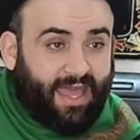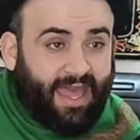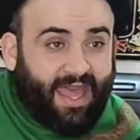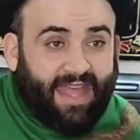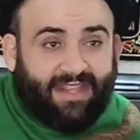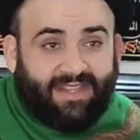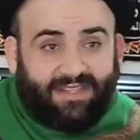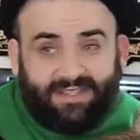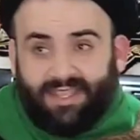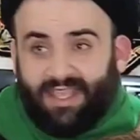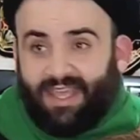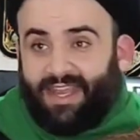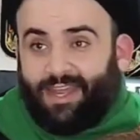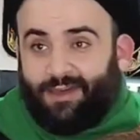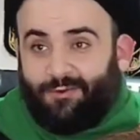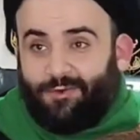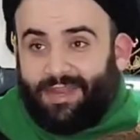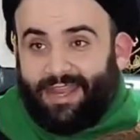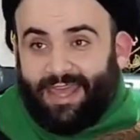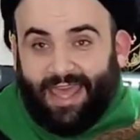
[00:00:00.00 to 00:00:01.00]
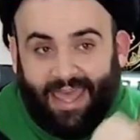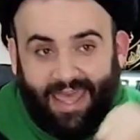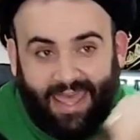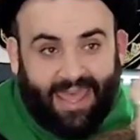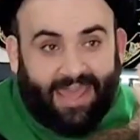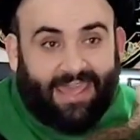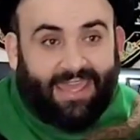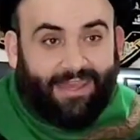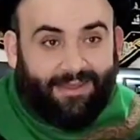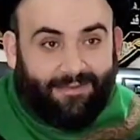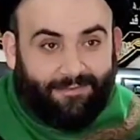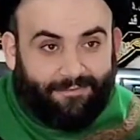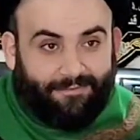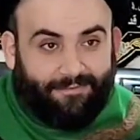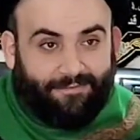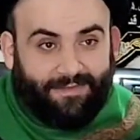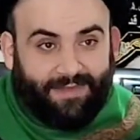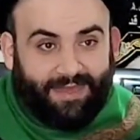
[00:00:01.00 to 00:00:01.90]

حتى لو الحاكم